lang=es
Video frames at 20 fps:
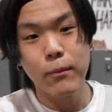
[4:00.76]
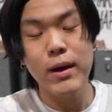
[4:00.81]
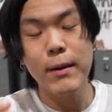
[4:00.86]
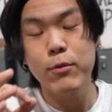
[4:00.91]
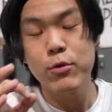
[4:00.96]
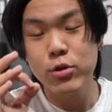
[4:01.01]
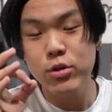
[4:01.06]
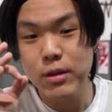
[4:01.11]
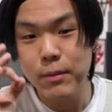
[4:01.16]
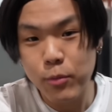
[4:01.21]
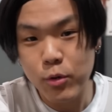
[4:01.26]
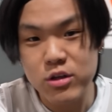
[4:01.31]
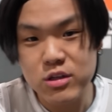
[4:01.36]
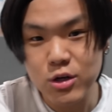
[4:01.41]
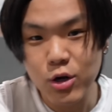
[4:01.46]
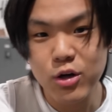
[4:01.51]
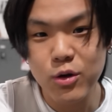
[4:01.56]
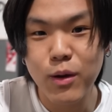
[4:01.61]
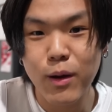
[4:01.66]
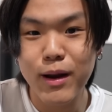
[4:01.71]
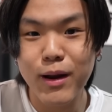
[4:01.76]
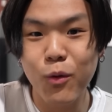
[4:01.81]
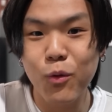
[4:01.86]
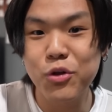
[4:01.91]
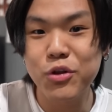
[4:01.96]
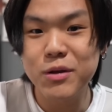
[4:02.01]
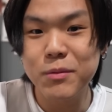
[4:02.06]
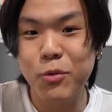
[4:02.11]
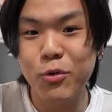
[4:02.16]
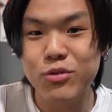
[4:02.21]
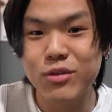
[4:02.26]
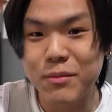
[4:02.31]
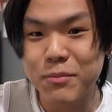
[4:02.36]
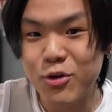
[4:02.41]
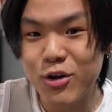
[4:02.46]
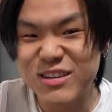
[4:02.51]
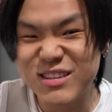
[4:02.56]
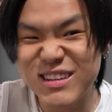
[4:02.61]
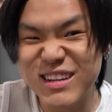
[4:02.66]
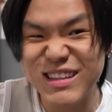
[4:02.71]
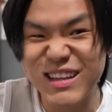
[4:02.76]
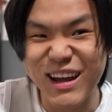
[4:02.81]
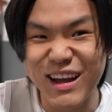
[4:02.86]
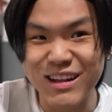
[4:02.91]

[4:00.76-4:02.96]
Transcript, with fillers: Voy a poner un temporizador y voy a ver en cuánto tiempo termino de hacer este